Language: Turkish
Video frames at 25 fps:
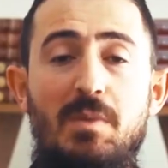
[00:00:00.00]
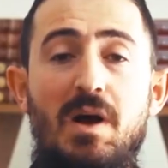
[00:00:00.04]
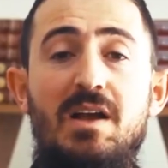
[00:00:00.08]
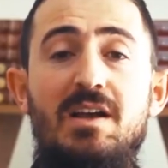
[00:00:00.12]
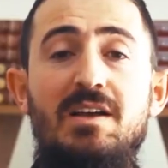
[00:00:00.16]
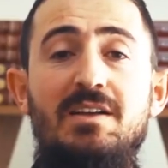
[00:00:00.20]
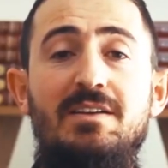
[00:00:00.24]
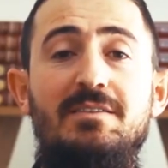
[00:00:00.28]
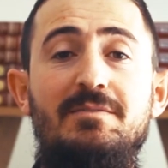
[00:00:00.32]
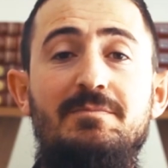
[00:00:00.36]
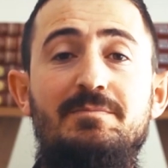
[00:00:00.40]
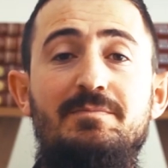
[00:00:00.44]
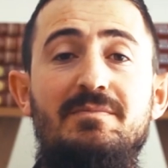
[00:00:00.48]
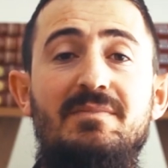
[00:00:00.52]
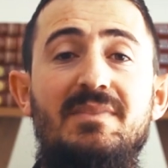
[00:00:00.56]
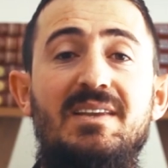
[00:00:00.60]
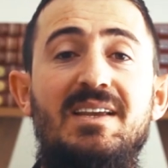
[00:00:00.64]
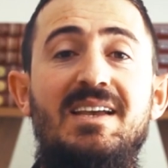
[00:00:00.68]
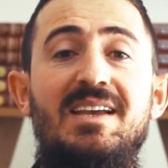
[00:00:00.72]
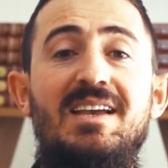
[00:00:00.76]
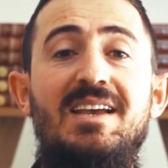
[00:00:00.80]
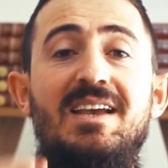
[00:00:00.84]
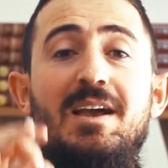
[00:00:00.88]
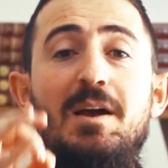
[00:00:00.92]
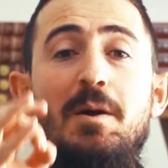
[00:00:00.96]
Bakın
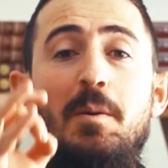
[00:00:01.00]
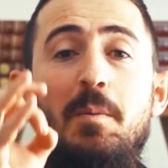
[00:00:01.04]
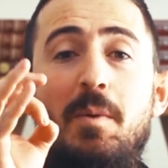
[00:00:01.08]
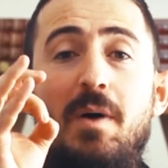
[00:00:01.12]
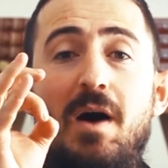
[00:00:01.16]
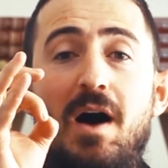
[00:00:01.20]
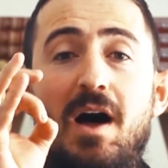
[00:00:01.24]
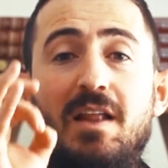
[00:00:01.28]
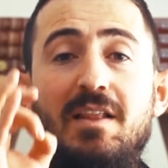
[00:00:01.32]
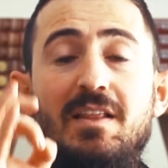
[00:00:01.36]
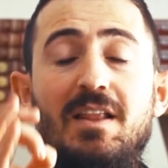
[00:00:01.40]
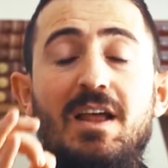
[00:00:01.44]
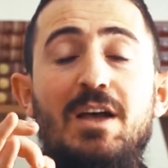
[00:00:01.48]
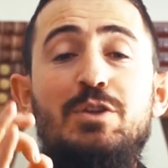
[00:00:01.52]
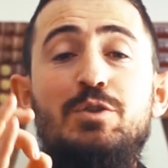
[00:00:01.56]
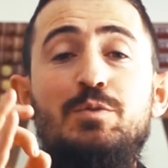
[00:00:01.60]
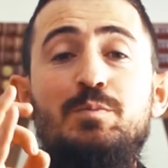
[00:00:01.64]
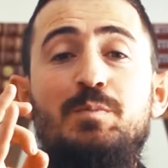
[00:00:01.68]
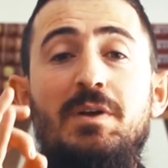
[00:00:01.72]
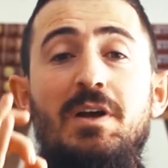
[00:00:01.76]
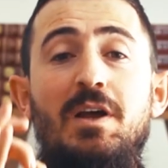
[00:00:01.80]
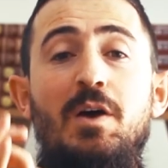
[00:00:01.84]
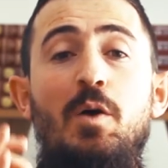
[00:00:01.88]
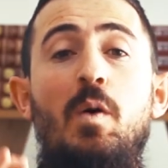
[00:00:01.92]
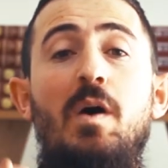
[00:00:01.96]
Allah
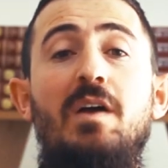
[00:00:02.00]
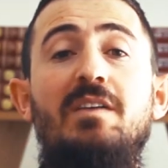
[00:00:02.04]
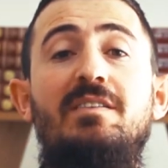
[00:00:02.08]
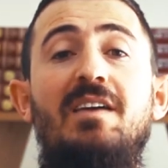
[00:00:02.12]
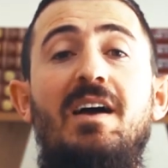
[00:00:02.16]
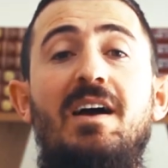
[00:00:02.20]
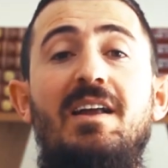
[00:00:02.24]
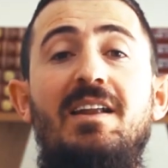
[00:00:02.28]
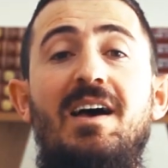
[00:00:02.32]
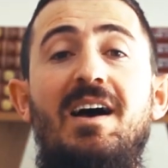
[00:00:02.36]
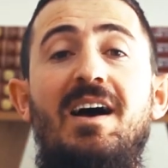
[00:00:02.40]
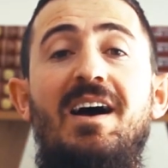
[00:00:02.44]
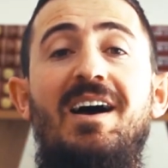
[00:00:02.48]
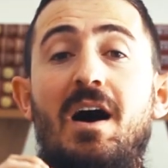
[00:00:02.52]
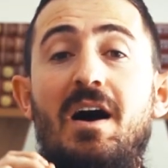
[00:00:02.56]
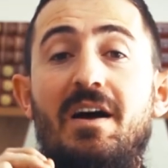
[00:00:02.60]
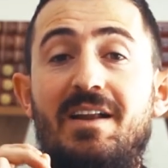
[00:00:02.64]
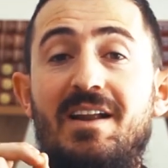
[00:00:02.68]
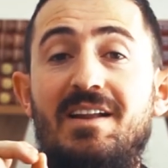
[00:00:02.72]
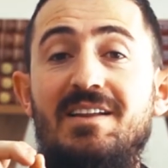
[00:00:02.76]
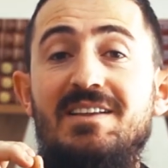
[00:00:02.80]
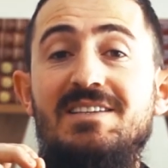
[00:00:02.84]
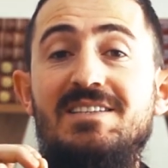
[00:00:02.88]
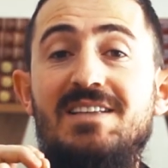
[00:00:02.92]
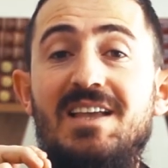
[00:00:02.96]
subhanahu ve teala
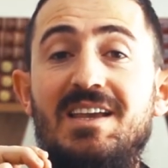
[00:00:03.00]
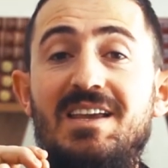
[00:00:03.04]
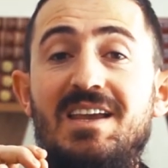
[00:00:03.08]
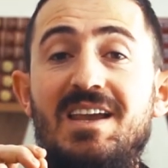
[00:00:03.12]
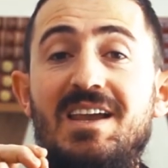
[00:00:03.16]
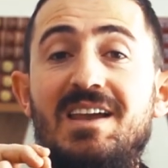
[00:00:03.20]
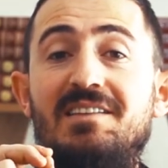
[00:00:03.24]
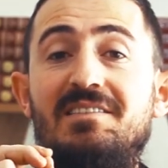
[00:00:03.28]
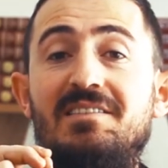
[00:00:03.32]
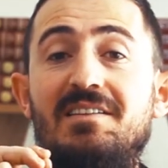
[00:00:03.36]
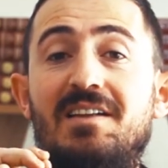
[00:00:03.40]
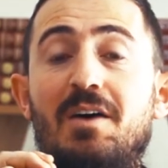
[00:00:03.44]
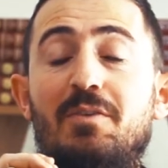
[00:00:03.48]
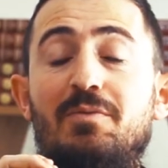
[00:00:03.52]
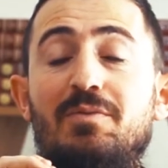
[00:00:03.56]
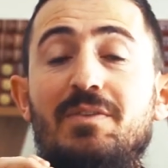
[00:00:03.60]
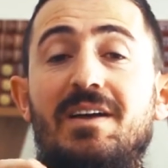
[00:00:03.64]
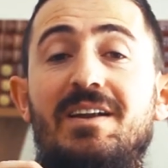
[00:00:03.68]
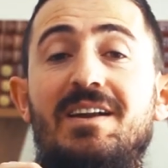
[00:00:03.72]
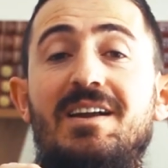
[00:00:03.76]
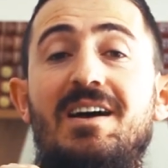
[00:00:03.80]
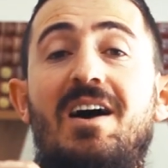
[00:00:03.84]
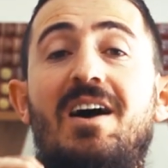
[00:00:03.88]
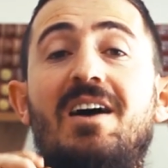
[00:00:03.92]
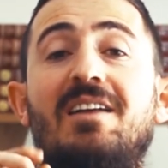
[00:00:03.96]
aranızdaki
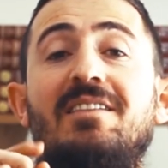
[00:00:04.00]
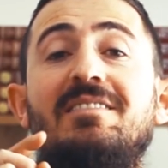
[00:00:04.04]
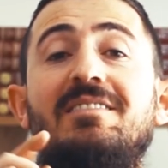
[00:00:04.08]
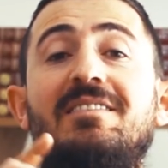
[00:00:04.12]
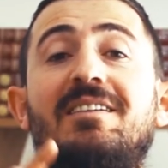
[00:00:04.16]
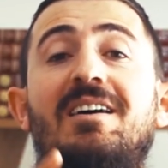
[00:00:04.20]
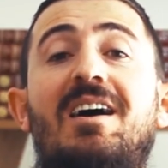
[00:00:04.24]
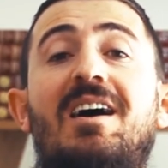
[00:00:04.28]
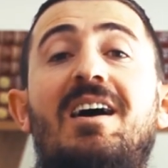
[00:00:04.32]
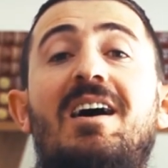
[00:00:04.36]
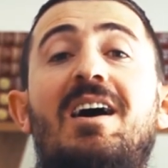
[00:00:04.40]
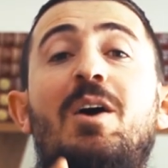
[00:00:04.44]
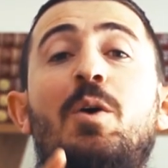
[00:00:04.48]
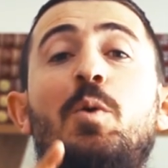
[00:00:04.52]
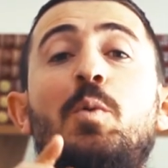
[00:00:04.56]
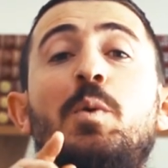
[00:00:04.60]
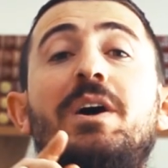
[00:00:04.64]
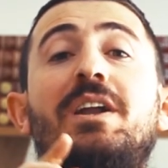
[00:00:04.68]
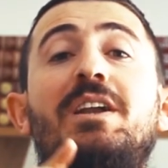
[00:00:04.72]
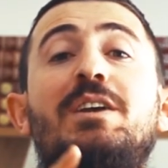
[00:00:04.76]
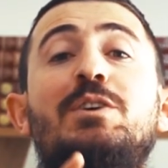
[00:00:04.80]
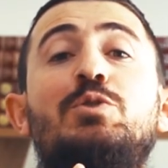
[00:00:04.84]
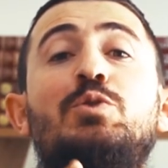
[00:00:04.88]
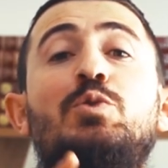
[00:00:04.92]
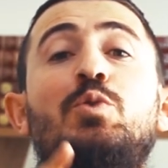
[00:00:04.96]
ihtilafları Allah'a
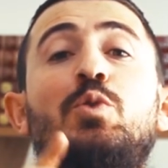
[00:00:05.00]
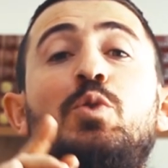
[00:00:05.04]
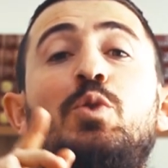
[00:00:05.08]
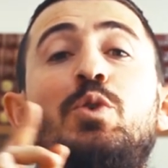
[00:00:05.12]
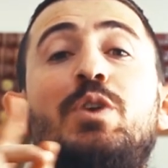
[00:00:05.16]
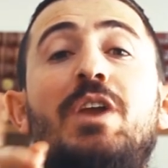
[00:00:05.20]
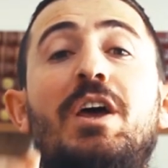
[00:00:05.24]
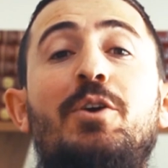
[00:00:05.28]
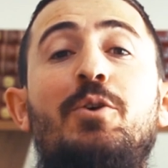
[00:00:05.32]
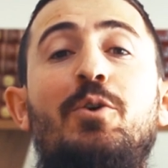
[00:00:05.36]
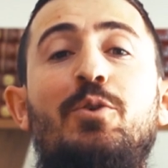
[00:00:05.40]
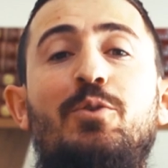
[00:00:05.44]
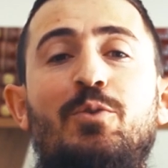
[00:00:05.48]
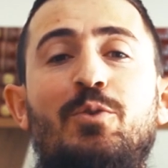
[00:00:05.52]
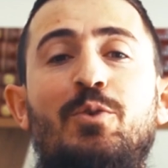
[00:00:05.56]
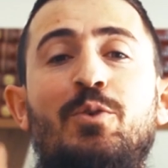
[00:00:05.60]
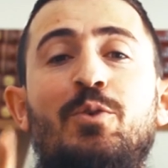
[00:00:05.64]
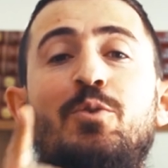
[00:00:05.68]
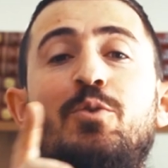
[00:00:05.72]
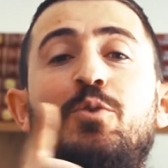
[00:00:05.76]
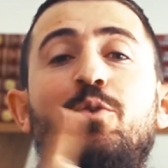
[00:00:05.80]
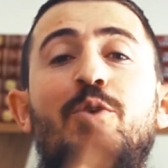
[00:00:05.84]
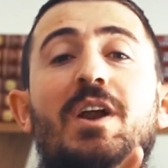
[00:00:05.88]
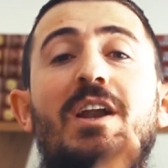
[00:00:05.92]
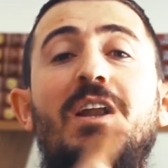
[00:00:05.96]
ve Resulüne götürün,
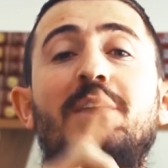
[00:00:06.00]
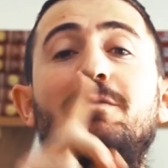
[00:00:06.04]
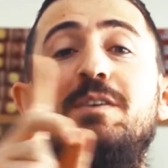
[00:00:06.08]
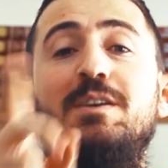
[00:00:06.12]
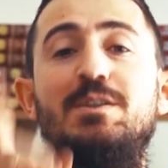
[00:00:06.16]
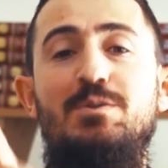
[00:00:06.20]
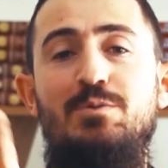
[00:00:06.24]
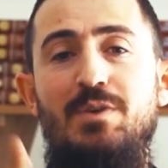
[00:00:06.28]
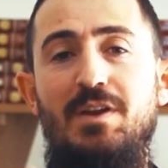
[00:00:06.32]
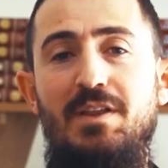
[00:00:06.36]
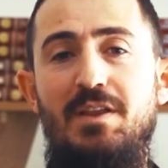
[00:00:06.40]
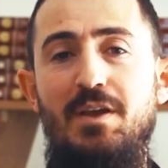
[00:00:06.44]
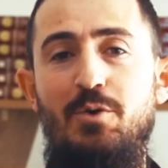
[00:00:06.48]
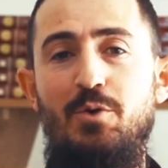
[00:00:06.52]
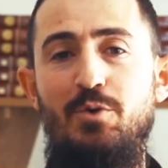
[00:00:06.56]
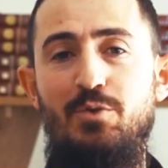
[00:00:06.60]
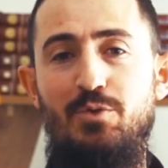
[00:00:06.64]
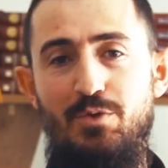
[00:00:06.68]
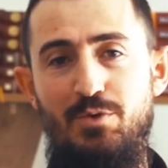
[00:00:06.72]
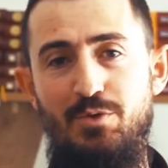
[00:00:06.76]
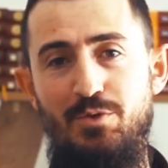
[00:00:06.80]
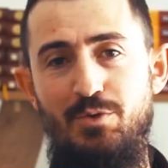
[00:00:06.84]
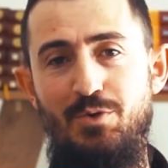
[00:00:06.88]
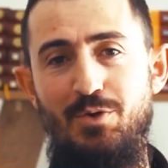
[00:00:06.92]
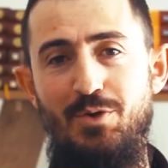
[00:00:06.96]
Kur'an'a ve sünnete
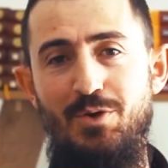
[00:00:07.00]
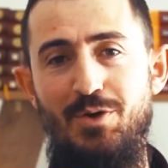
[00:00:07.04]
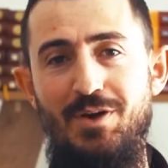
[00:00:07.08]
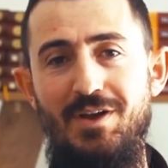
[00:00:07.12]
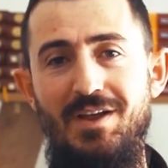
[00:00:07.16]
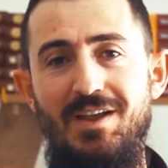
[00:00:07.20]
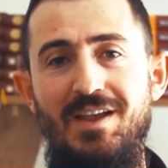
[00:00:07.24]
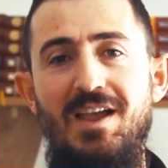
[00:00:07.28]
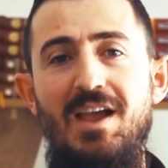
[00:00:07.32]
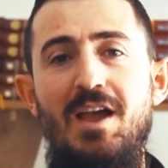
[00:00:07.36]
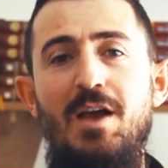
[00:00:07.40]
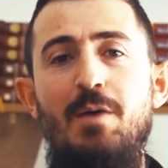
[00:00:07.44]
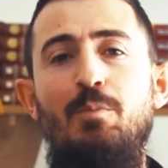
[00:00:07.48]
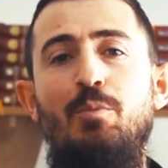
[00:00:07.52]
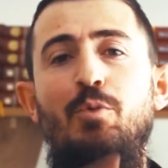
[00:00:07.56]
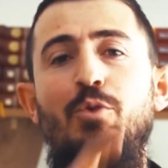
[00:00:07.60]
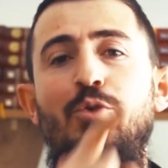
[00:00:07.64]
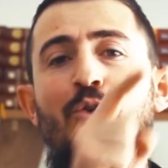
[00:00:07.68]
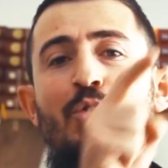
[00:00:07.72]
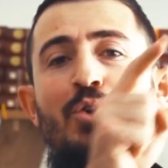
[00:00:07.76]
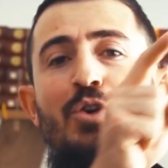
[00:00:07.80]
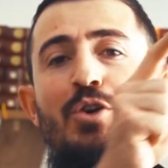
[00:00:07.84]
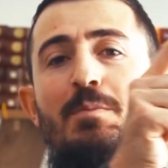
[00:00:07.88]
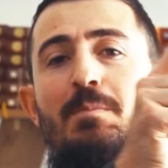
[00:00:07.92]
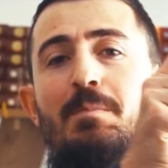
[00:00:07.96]
götürün diyor
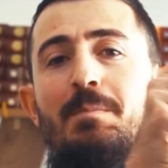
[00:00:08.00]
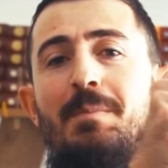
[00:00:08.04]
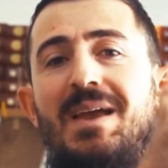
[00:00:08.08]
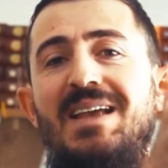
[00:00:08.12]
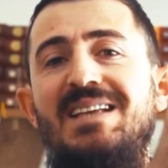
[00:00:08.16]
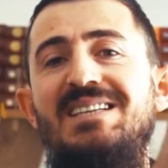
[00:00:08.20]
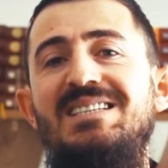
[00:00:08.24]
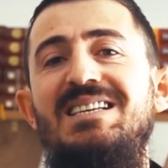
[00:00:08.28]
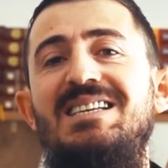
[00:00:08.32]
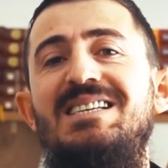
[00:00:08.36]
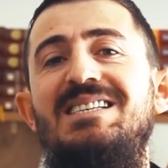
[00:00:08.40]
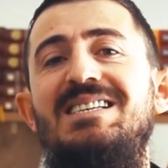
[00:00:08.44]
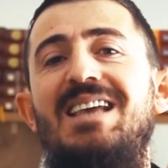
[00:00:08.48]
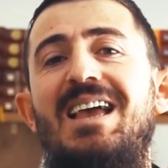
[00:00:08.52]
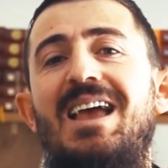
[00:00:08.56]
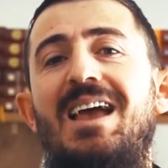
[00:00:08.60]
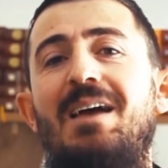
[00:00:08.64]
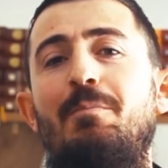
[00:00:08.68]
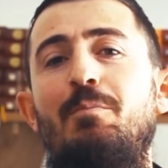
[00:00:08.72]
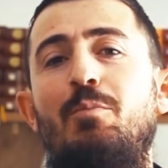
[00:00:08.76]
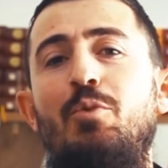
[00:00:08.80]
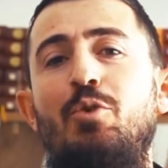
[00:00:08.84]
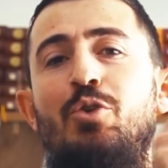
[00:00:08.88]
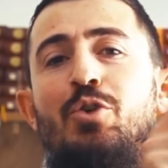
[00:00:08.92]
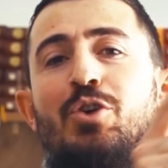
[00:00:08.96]
bugünkü
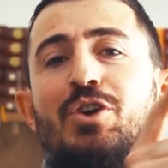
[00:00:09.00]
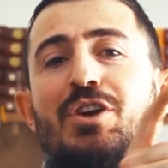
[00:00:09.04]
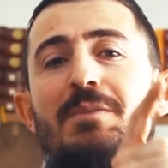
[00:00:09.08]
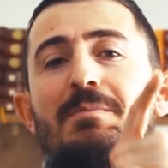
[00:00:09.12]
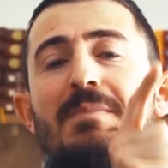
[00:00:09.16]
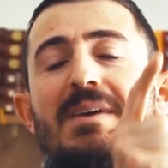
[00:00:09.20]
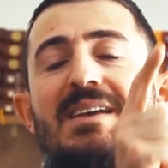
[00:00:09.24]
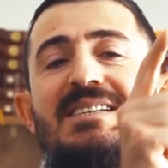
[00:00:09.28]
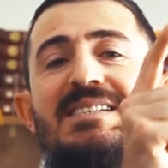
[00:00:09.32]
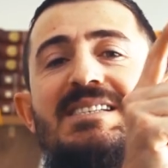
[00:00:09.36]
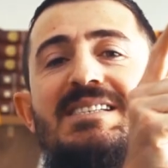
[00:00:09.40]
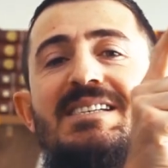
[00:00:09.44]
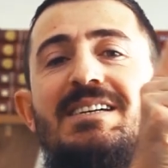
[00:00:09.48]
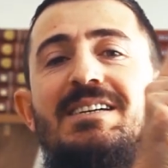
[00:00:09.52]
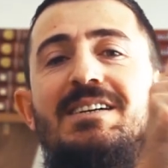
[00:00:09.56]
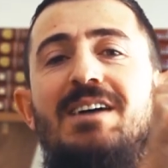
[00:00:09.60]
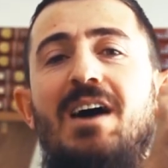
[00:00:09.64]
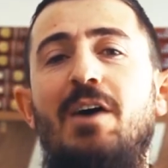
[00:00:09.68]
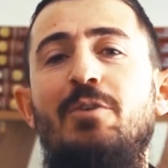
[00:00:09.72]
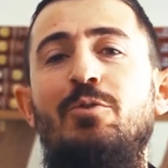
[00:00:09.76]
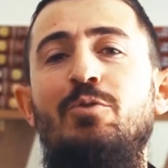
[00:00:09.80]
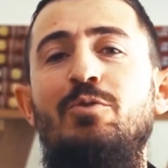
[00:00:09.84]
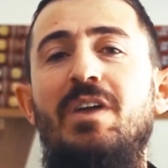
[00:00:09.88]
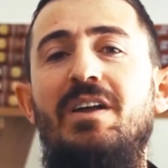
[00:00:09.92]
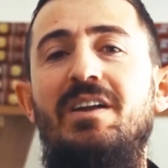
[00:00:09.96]
meclise, bugünkü meclisin
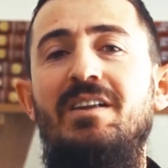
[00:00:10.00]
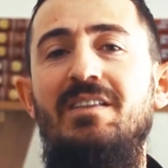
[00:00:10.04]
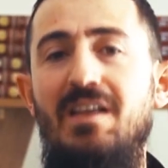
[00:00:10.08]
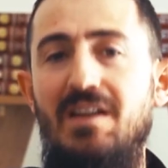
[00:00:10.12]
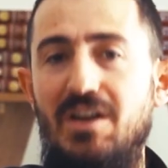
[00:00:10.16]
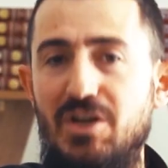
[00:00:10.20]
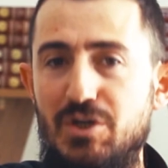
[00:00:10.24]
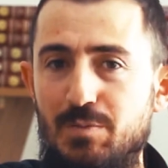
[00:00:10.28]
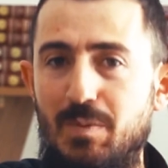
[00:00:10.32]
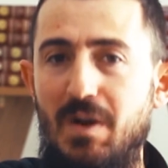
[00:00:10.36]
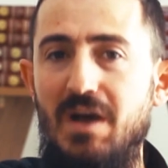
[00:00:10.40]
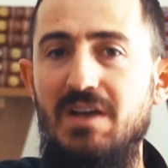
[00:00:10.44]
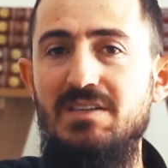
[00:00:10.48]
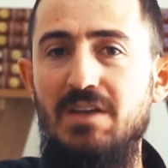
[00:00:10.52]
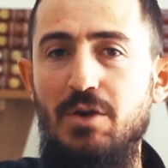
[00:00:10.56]
kanunlarından hiç